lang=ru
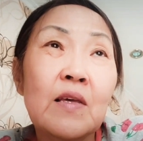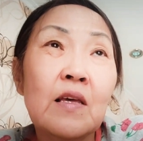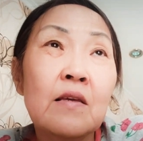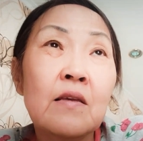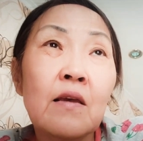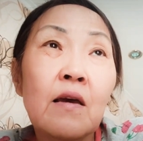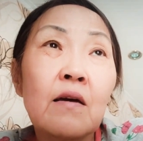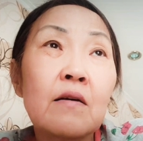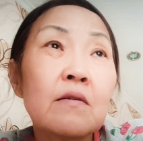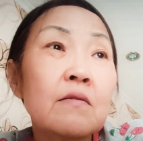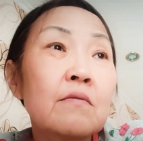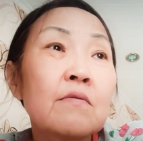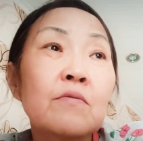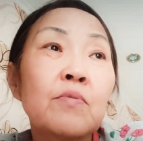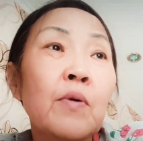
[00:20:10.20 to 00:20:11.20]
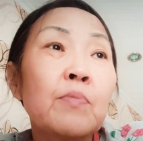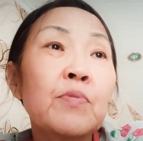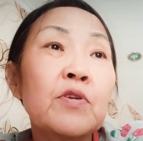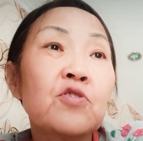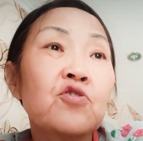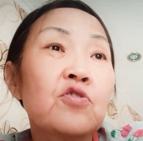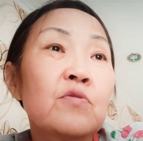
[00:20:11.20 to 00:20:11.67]
я
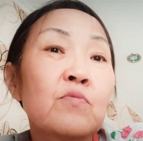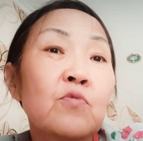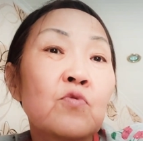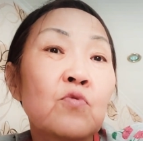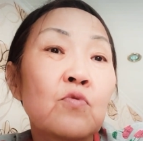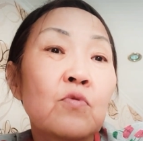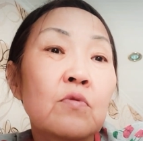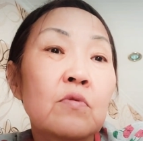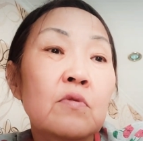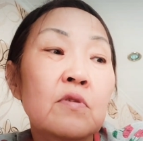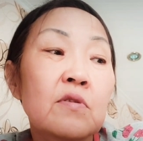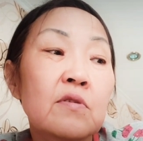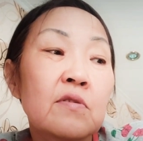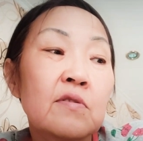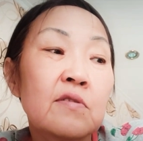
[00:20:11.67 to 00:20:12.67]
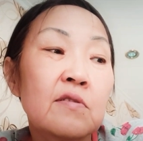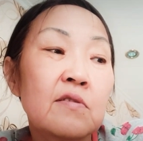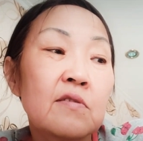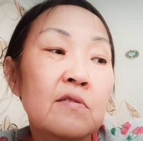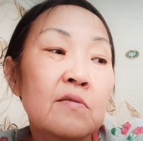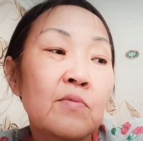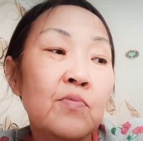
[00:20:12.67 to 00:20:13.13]
по-прежнему
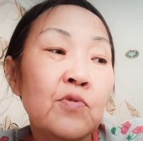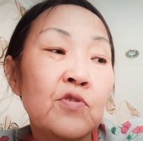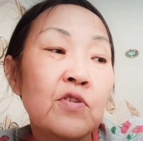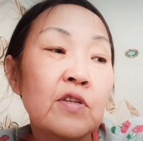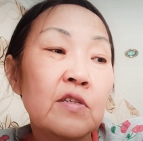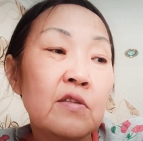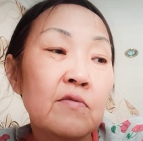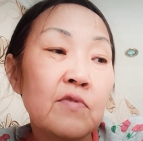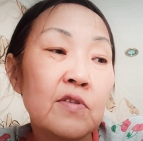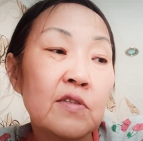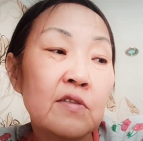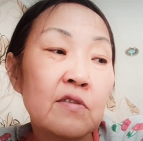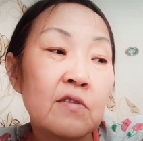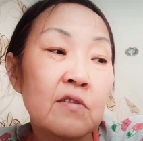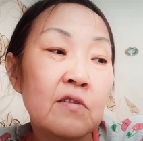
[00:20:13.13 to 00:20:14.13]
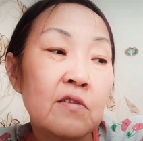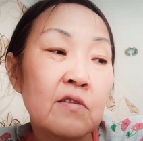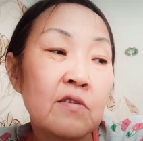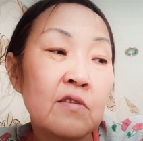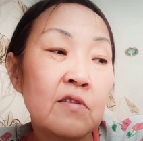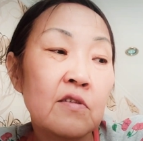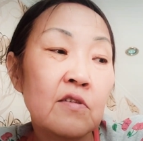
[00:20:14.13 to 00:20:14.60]
после этого
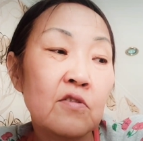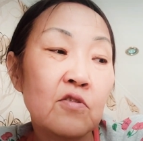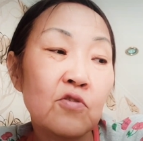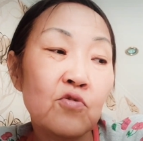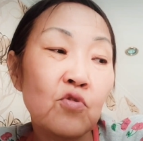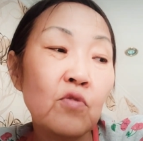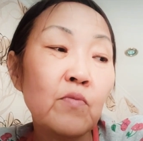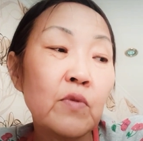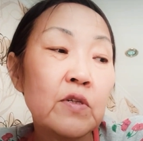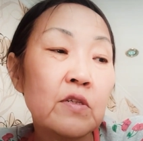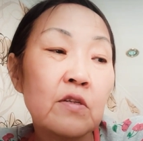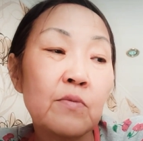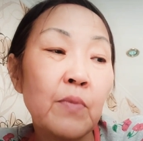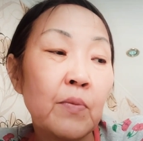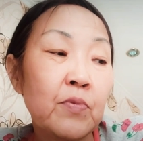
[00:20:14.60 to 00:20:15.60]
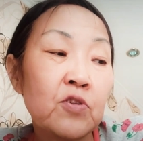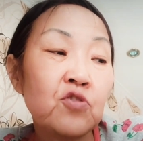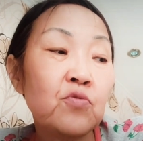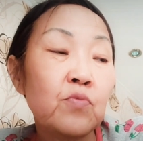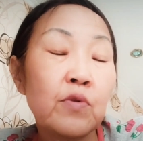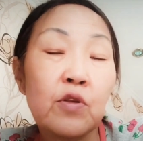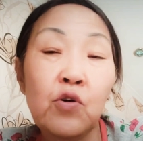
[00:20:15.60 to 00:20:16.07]
сидела, сидела дома и
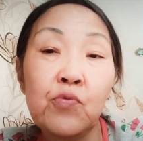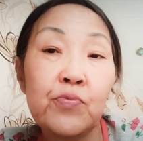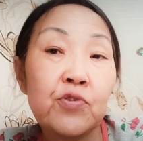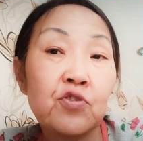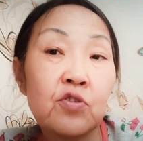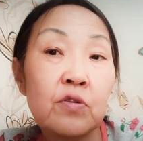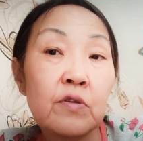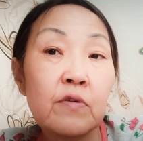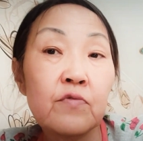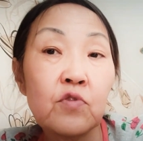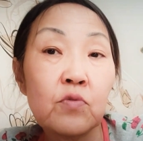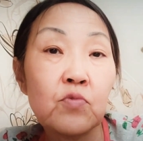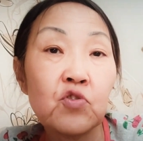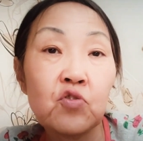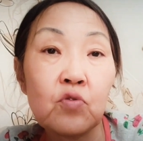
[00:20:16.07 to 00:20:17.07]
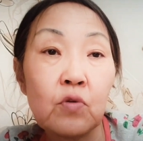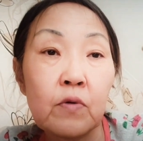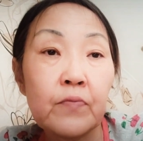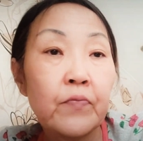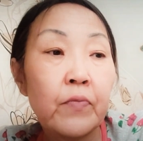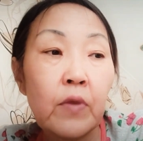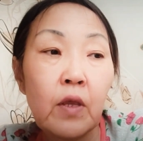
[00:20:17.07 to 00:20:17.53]
по-прежнему была убеждена в том,
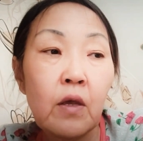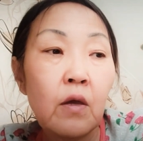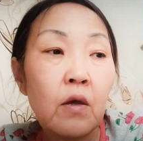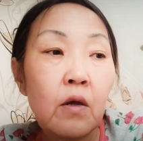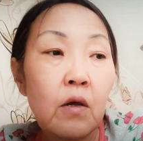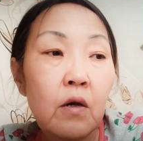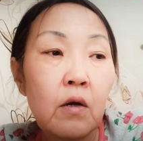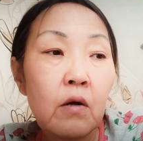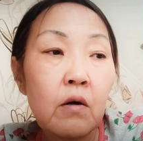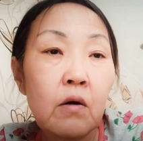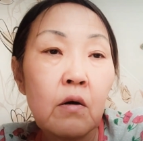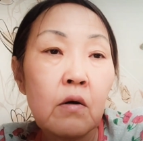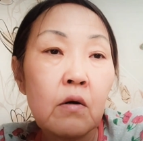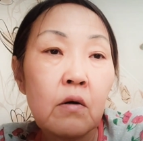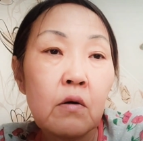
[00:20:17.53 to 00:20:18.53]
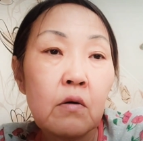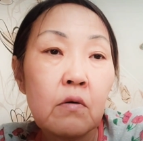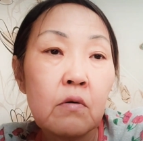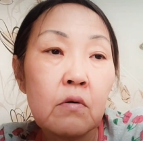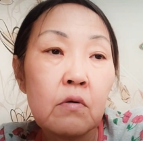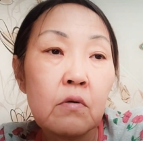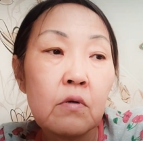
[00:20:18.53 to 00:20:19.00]
что
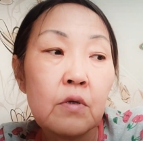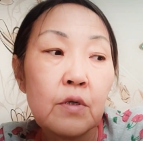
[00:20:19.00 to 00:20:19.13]
а,